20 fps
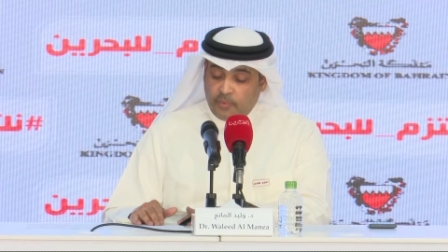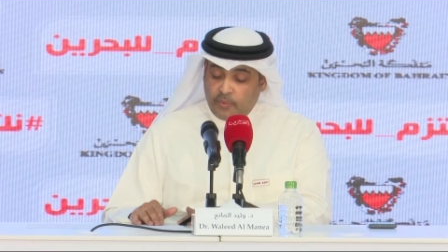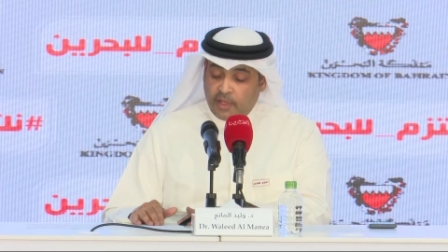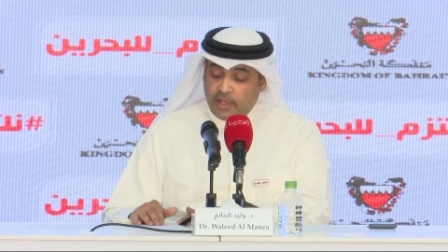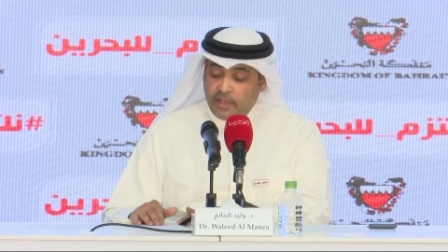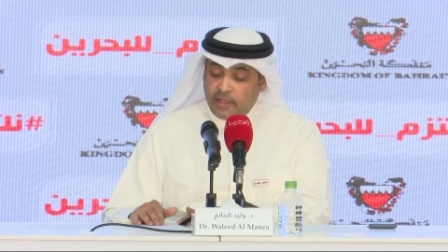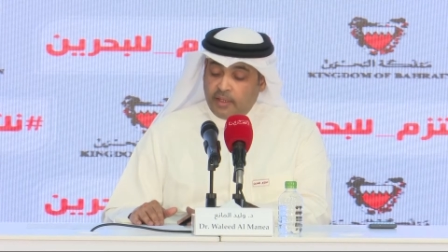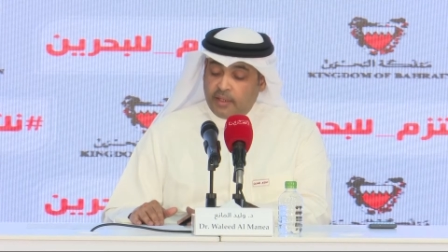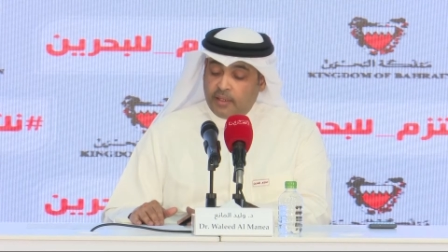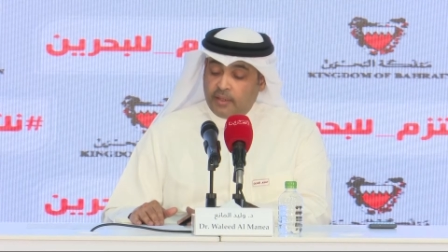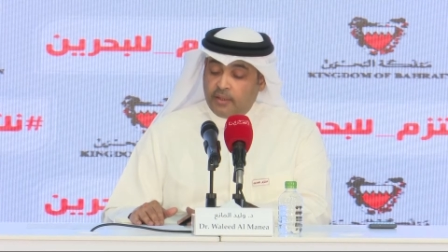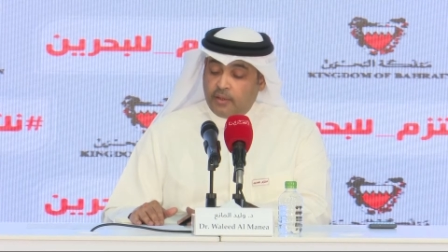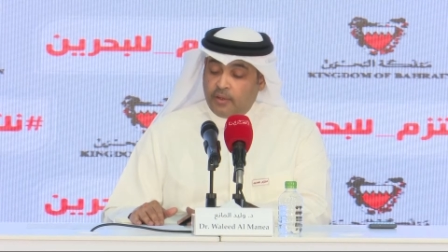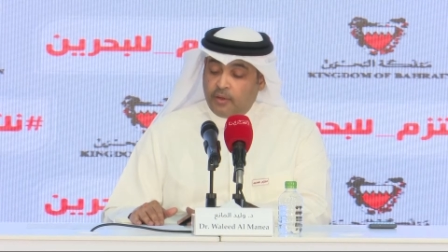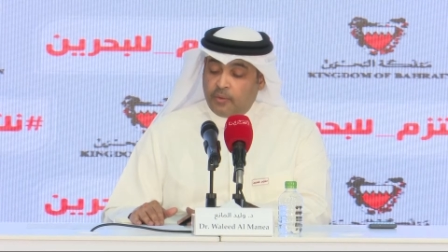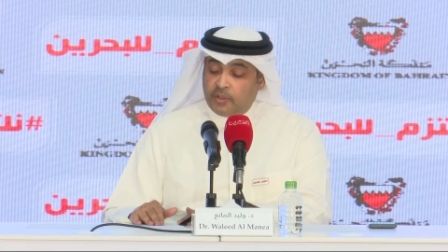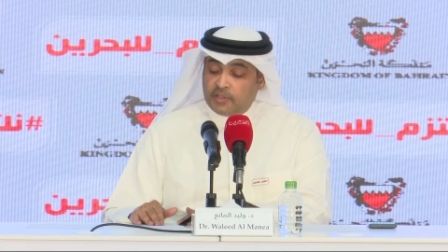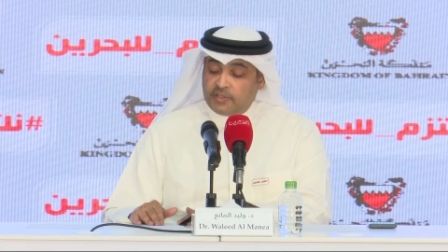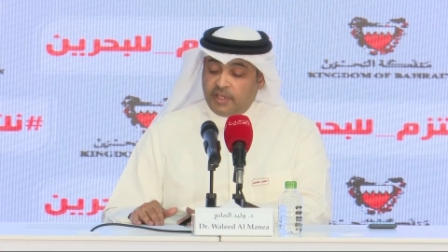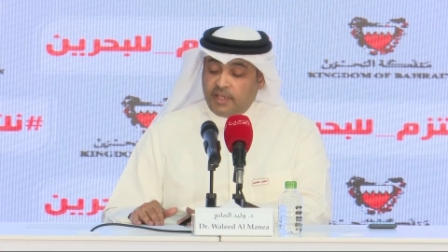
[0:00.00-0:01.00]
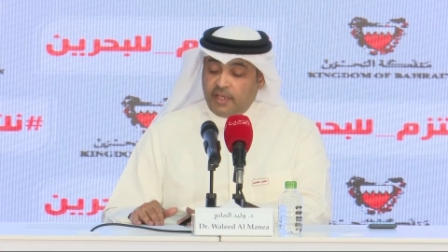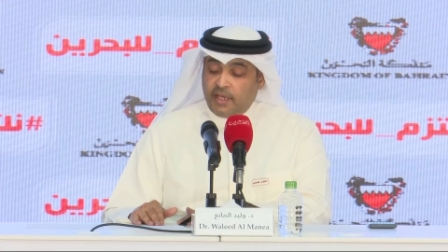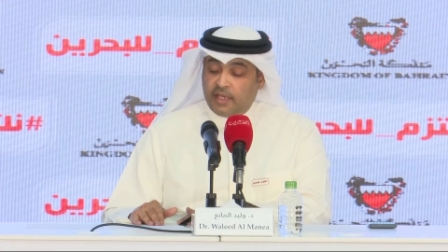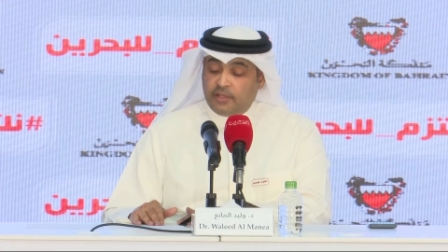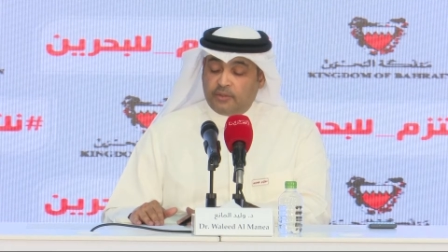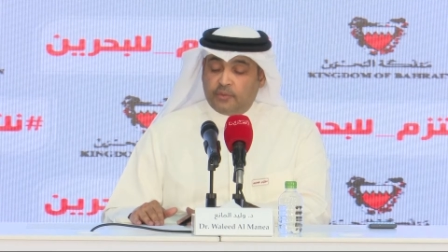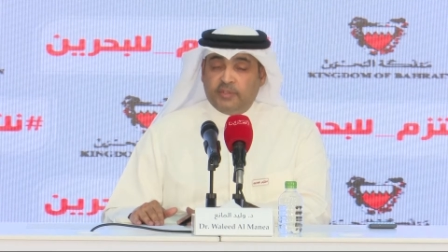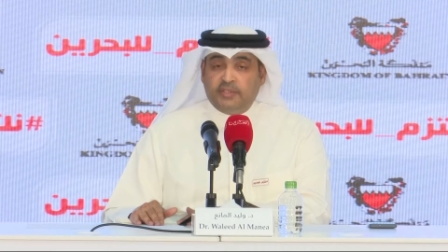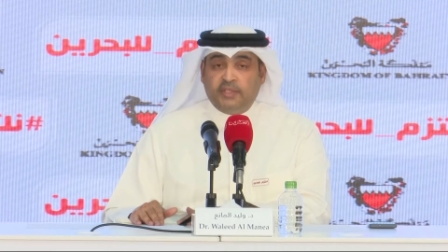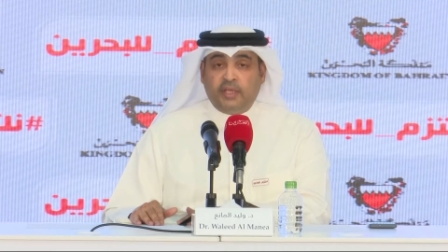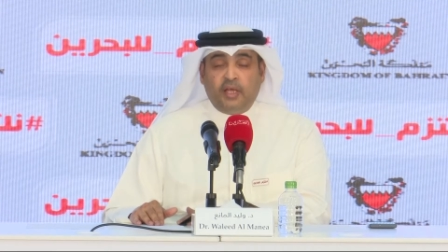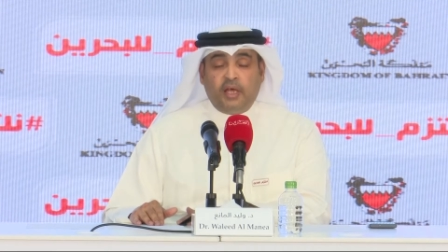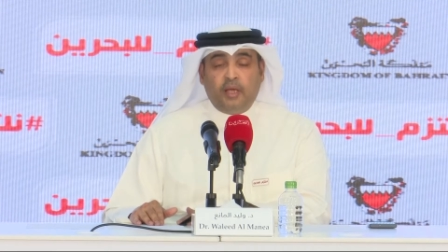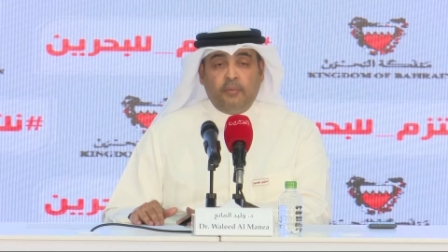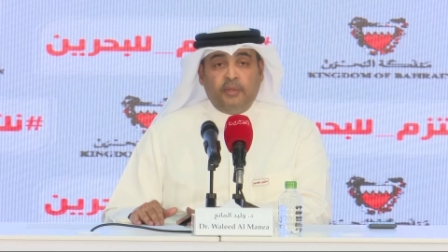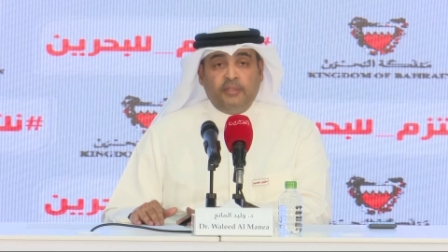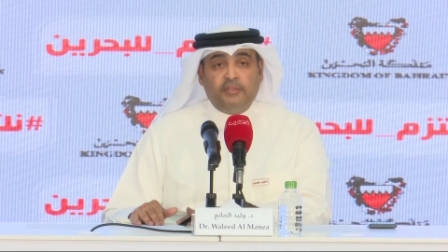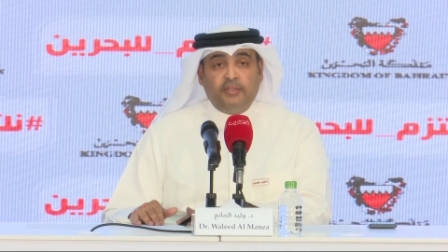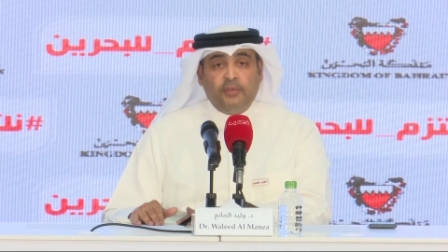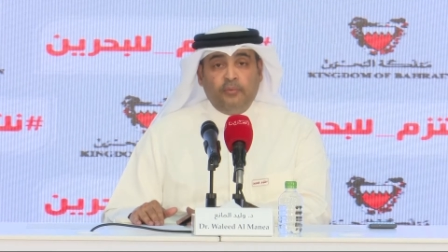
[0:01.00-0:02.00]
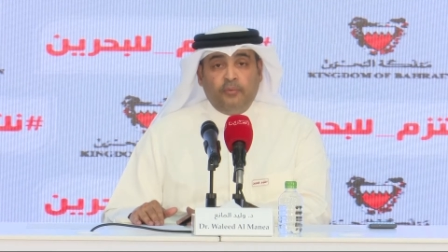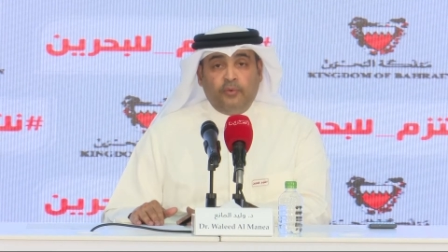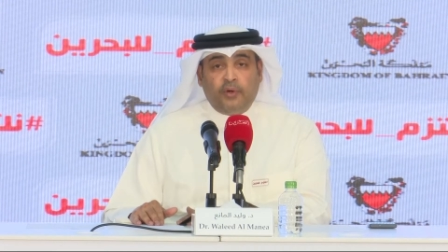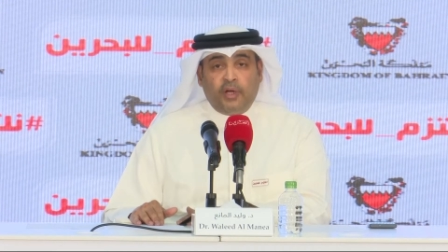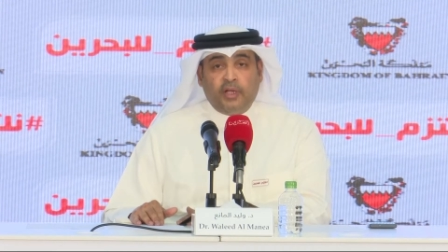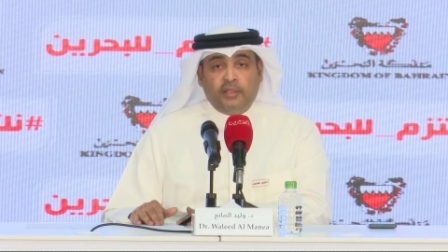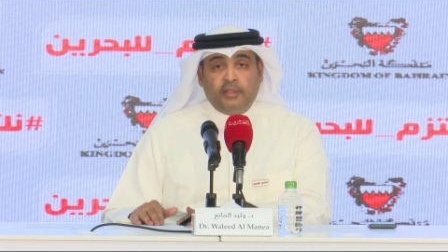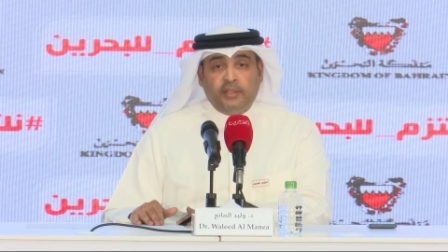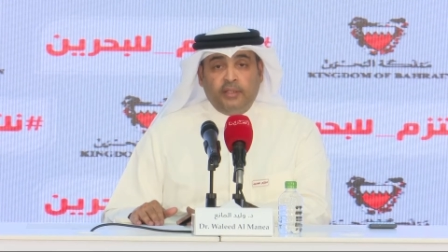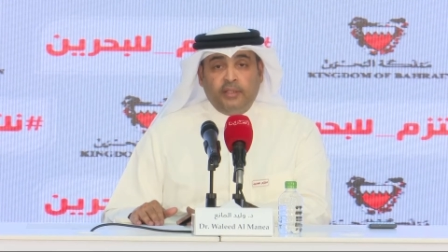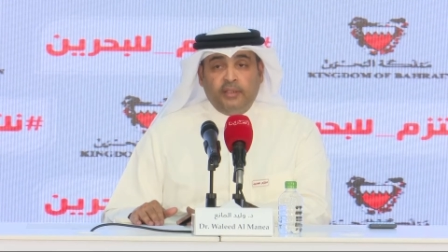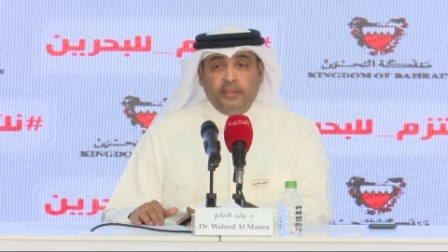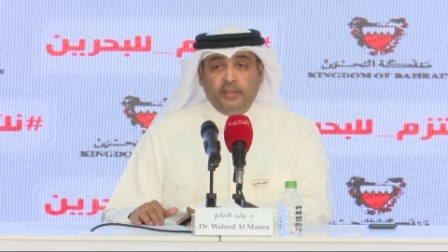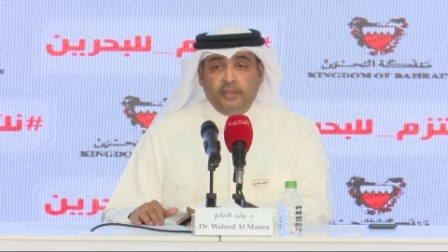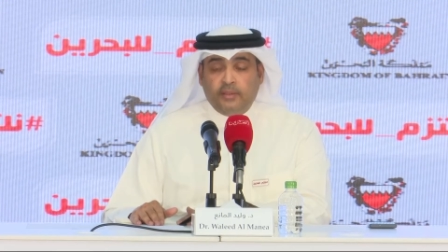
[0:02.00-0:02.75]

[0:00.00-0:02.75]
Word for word: আমি আপনাদের আরেকটা বিষয় জানাতে চাচ্ছি